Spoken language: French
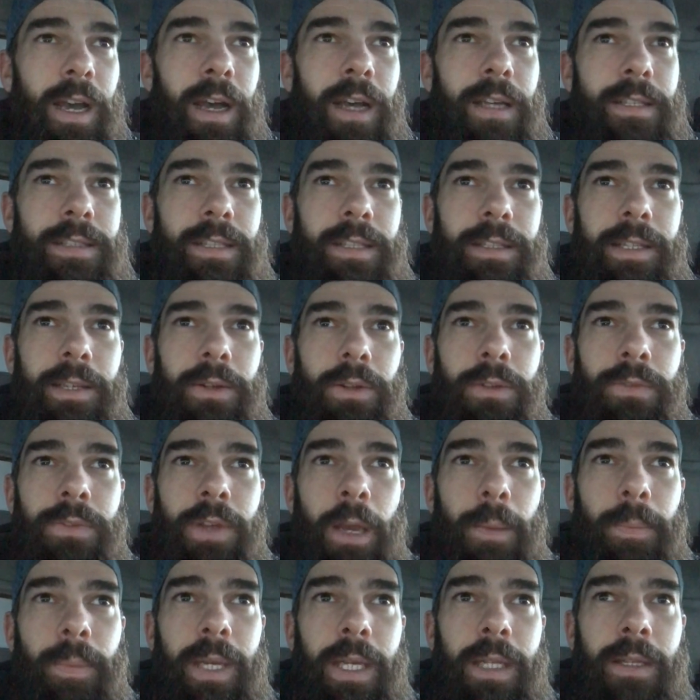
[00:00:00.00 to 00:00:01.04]
C'était en
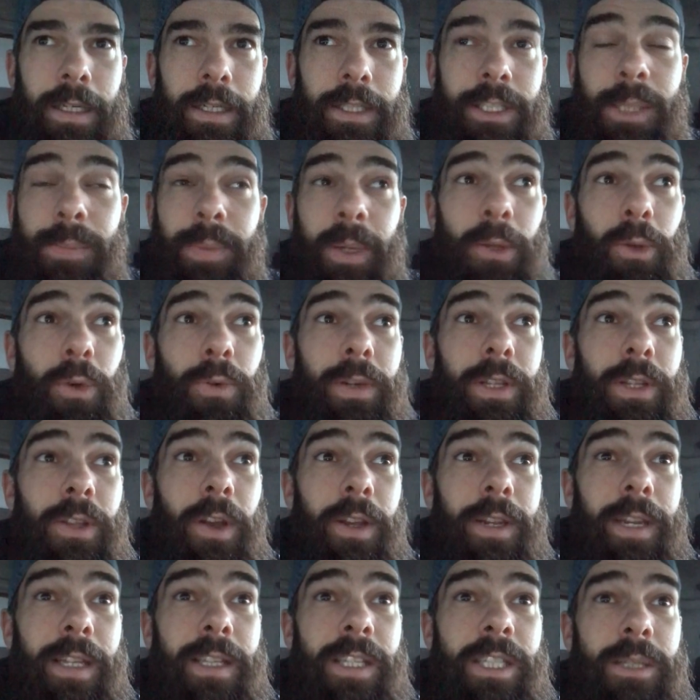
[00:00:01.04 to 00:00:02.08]
Verpen. Euh, j'ai pas trouvé
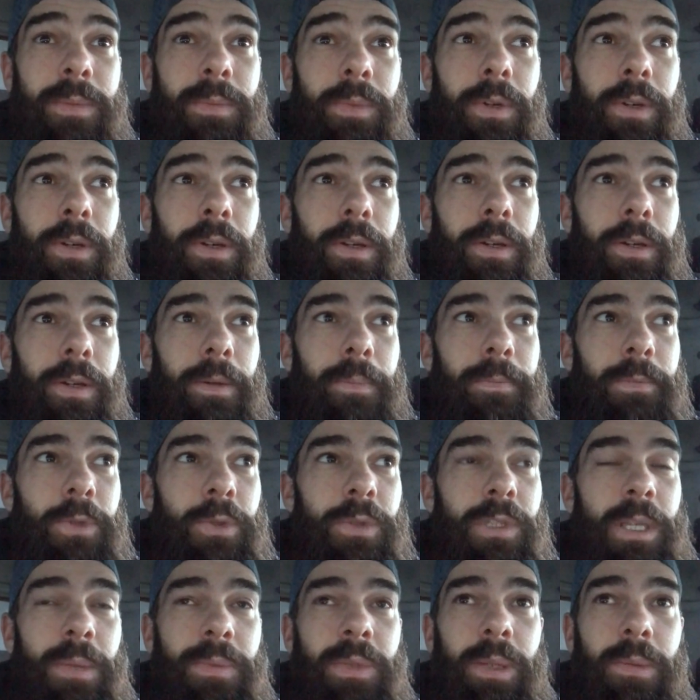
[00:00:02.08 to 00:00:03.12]
d'organisme euh,
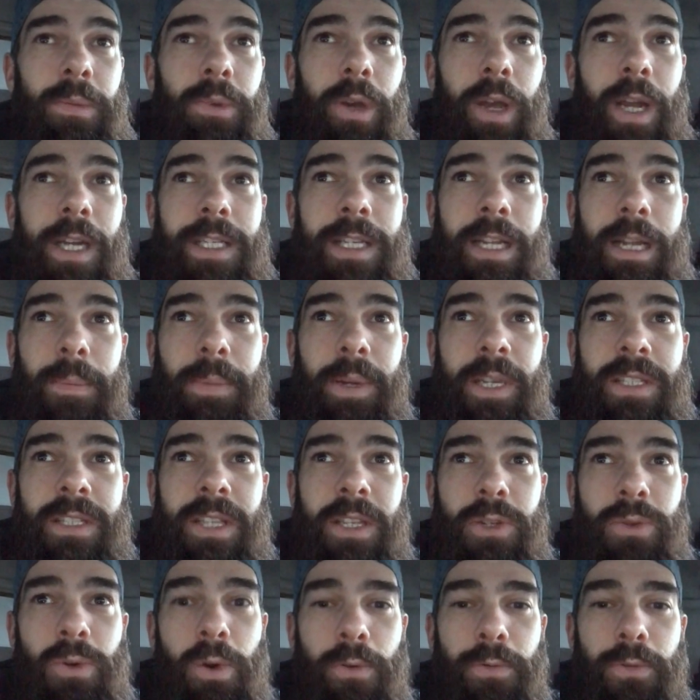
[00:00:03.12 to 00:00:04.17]
susceptible de réaliser la
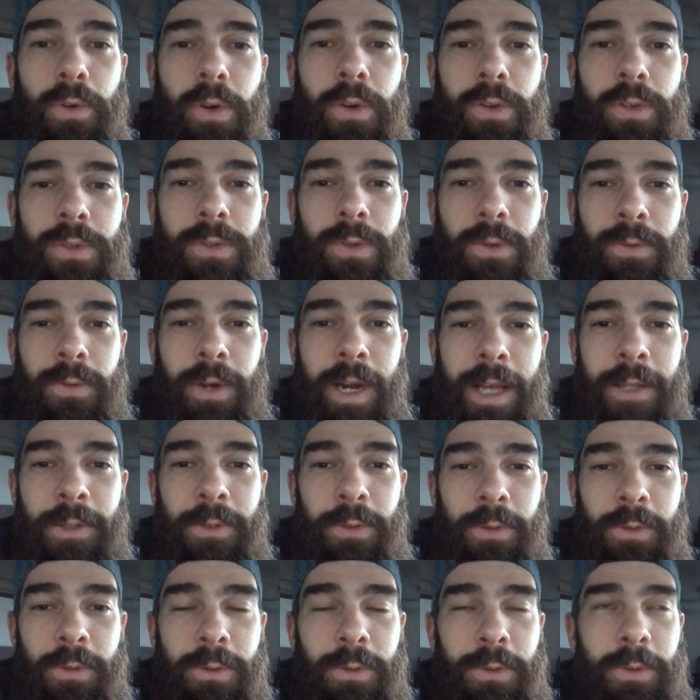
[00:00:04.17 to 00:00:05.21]
prestation en France. Donc voilà,
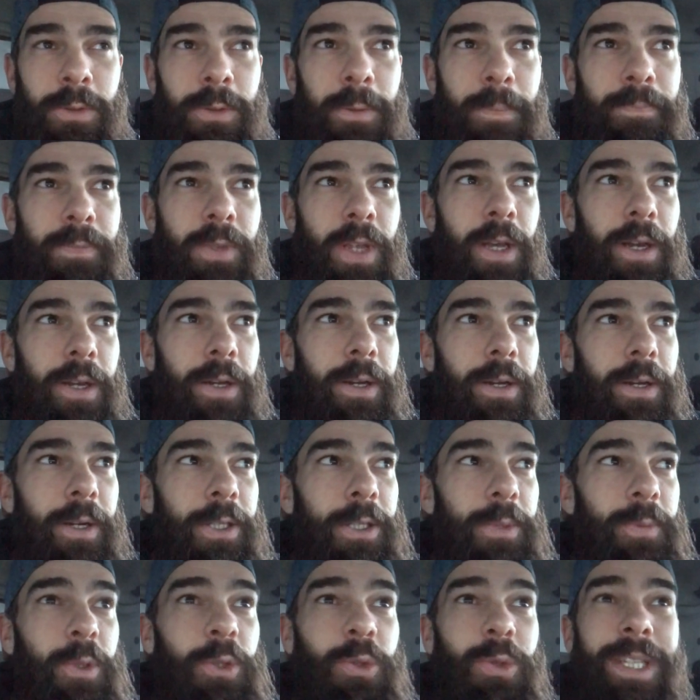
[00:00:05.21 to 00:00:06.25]
du coup, euh,
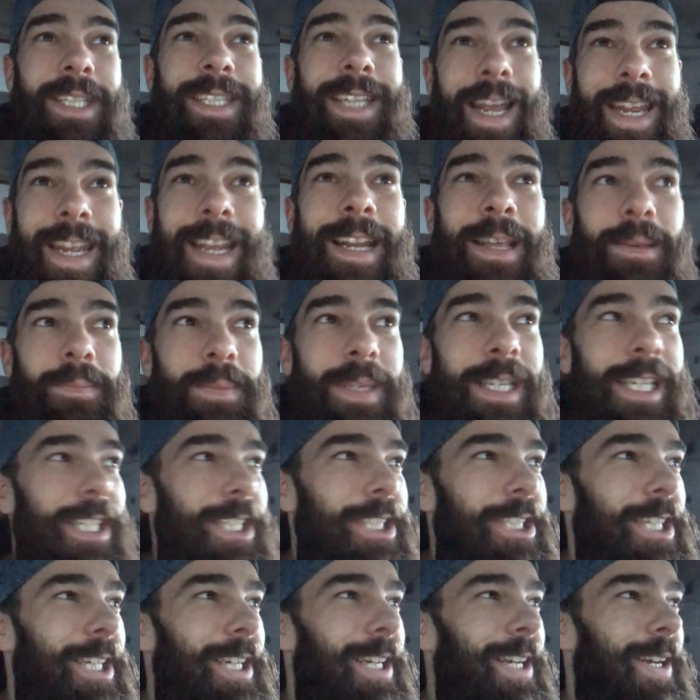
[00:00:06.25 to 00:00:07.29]
je me suis caillé les
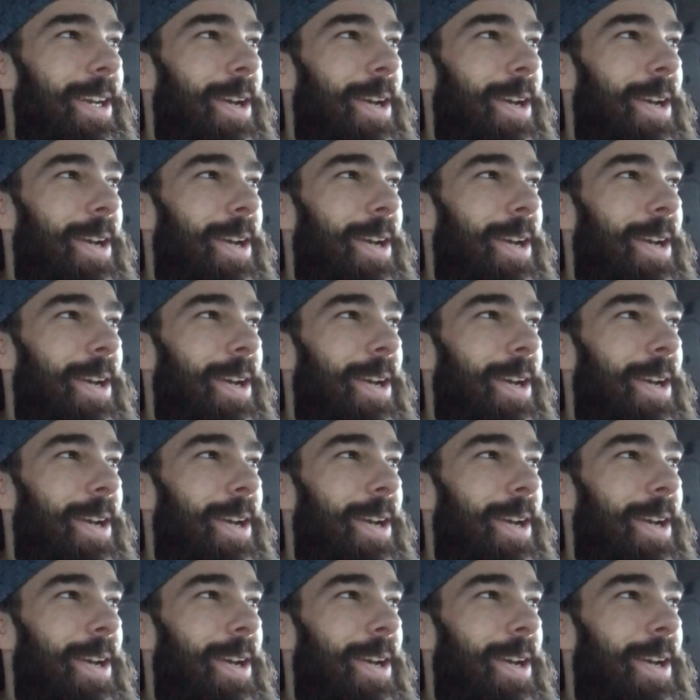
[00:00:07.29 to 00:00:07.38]
miches.